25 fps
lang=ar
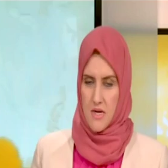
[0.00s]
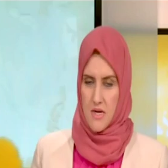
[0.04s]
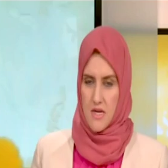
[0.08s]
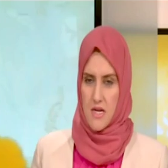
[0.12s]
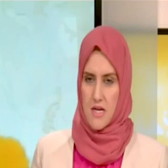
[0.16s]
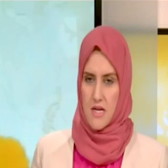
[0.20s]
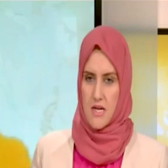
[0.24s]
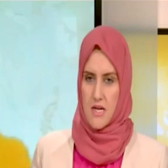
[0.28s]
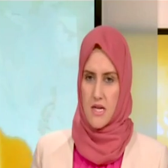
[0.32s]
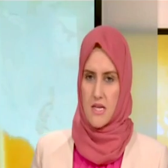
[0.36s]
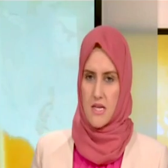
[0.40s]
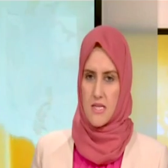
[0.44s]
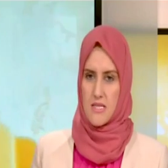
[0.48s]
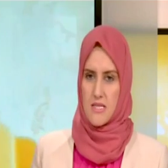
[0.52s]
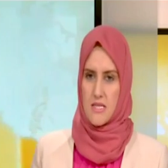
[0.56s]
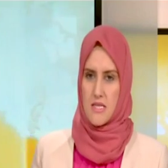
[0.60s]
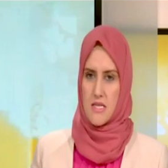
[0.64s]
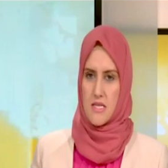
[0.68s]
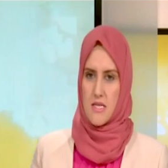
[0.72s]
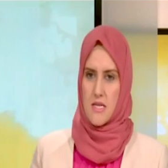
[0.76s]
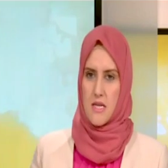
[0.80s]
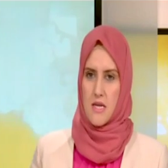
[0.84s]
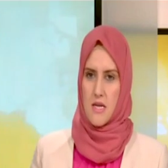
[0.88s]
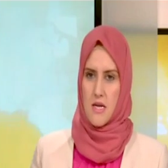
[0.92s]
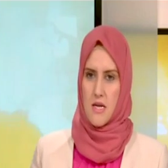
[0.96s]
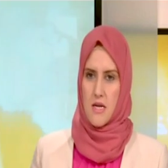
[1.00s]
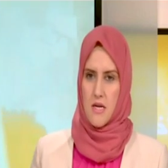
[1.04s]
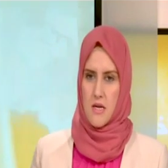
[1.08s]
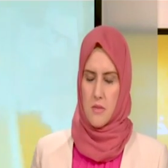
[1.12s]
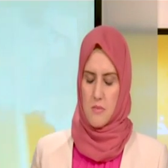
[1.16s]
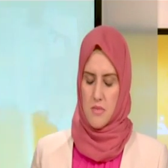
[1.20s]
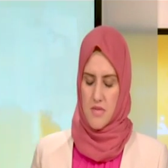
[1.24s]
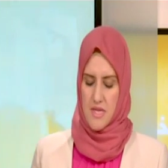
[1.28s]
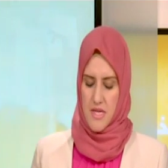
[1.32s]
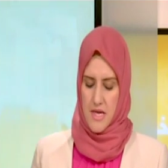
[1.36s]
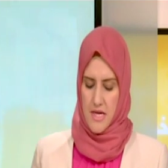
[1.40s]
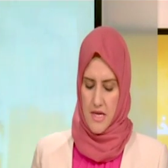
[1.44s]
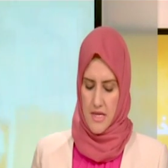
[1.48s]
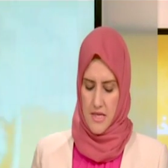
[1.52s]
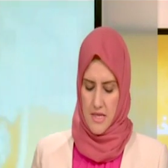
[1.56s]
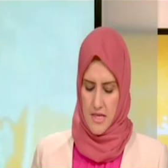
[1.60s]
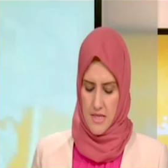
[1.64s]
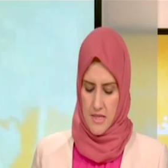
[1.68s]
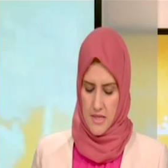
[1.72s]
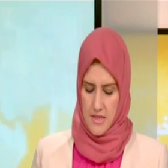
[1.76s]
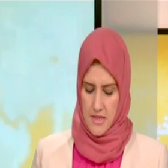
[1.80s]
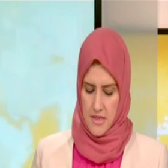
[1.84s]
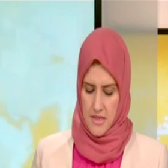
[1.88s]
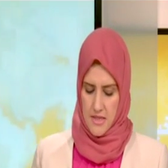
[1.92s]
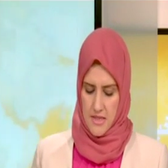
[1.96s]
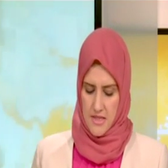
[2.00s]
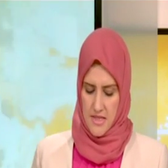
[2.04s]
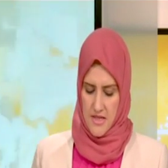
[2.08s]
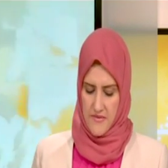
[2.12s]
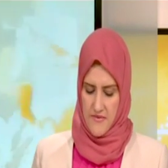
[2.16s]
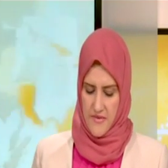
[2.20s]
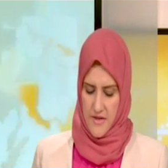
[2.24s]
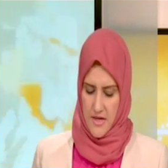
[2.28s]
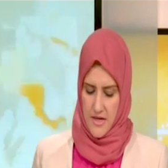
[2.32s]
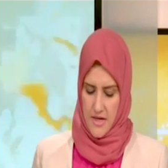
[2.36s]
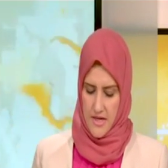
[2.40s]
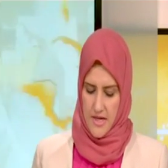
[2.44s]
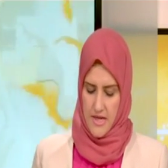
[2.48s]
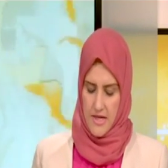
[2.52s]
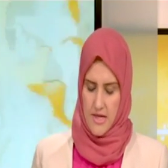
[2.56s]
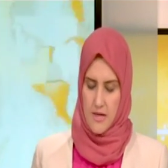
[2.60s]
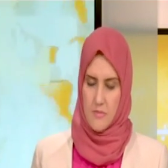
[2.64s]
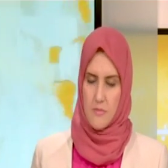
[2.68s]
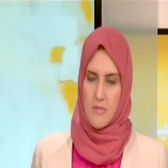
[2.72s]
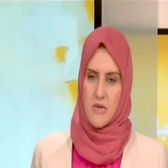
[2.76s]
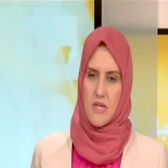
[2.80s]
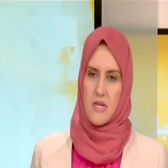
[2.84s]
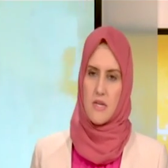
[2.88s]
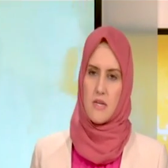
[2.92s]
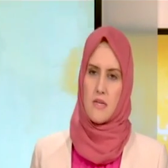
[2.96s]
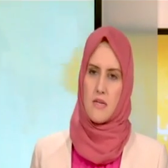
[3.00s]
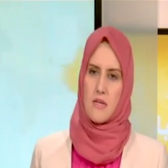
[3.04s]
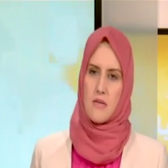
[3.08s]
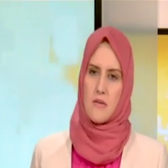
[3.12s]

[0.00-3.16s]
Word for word: داخل مدينة بنغازي بداية صفاء أهلا